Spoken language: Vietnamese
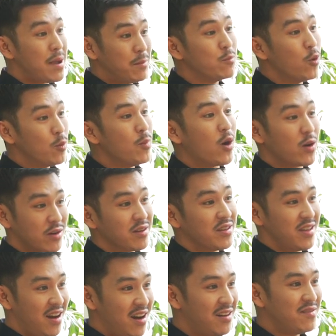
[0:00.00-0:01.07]
em muốn mọi người
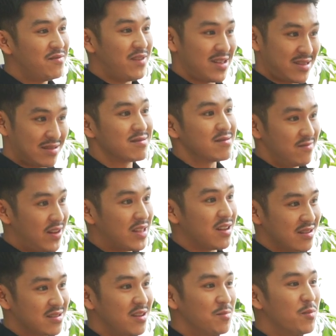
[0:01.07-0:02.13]
nhớ và ừ. và
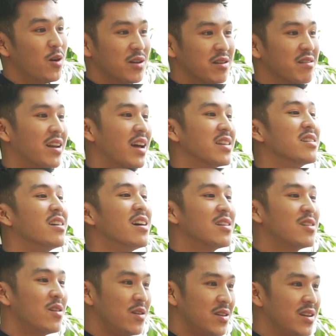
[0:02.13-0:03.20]
thật sự mọi người đã nhớ
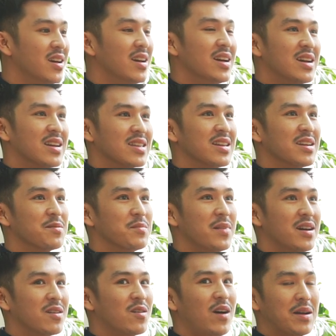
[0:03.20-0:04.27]
rồi ừ. nhưng
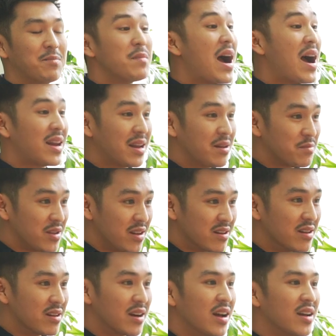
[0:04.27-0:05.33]
mà khoảng 3 năm trở
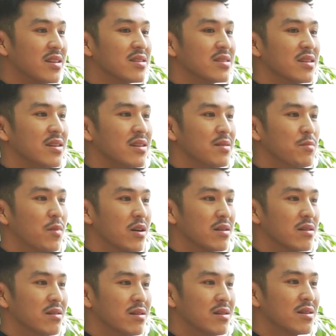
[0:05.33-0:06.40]
gần đây thì mọi
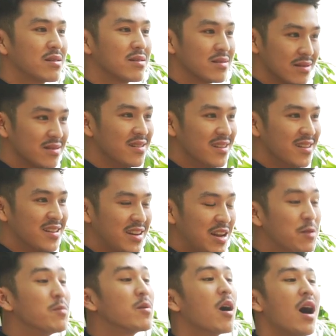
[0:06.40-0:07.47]
người rất
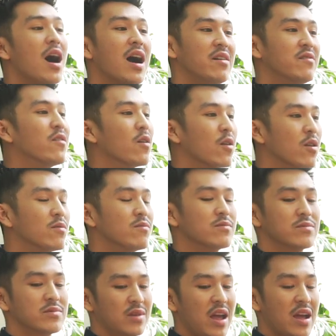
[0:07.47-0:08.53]
nếu có ai follow
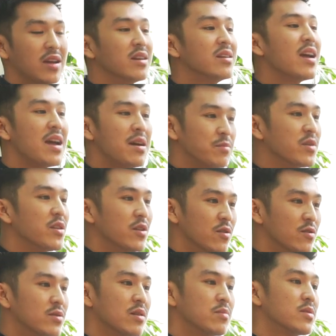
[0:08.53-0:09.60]
để ý em
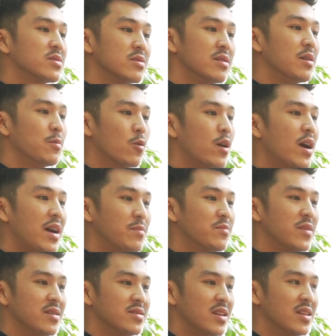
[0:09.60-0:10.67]
nhiều trong cái sự nghiệp của em
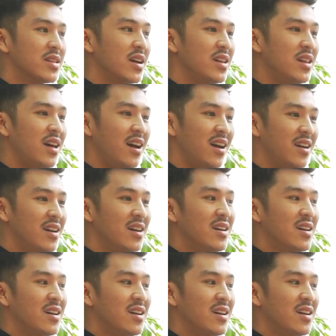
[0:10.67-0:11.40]
thì sẽ thấy là